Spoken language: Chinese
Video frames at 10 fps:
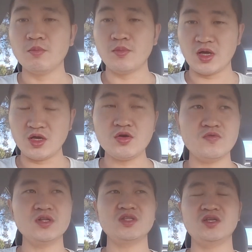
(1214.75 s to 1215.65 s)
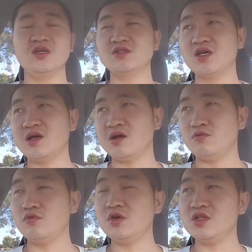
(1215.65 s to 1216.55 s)
没有问题，在
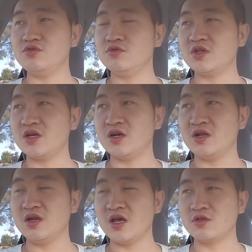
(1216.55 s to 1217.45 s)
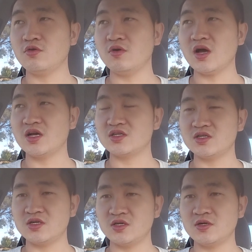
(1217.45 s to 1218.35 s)
无论你用那个联通还
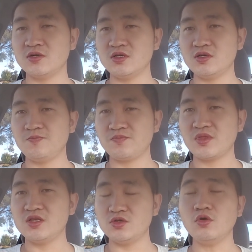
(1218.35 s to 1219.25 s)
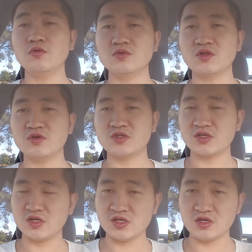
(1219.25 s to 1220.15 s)
是。移动都是
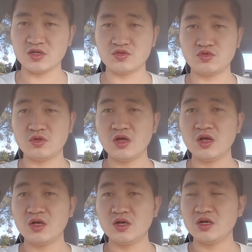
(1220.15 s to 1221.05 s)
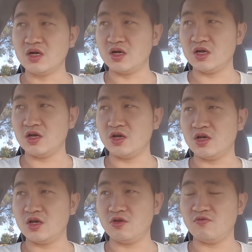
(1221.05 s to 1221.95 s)
可以，
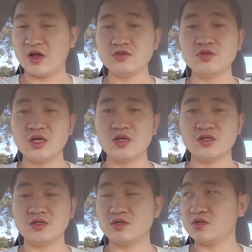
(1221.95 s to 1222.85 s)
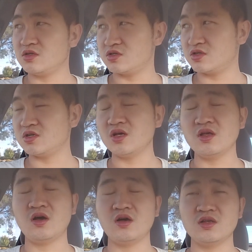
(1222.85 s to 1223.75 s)
呃，完全支持的
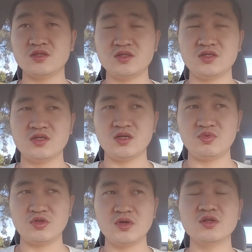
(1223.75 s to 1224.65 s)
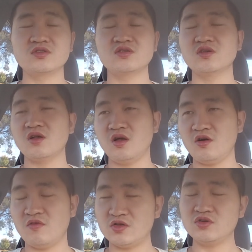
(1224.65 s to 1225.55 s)
很好的，4G 的频段都支持的很好，
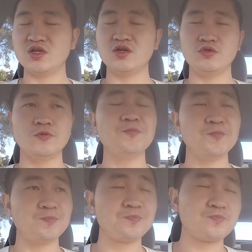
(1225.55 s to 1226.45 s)
完全可以用，嗯。